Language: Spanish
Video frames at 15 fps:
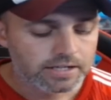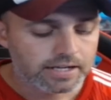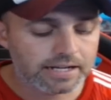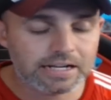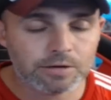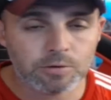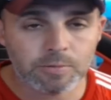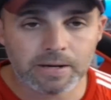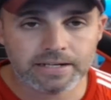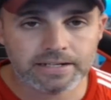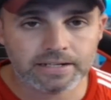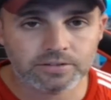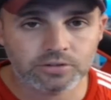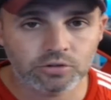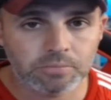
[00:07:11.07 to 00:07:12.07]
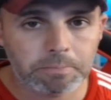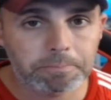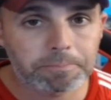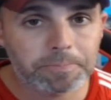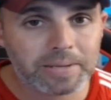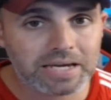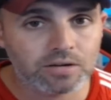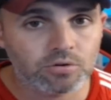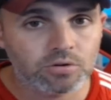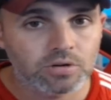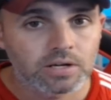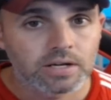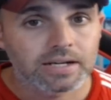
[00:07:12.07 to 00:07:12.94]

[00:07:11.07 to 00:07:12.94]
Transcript: en la nueva generación, pero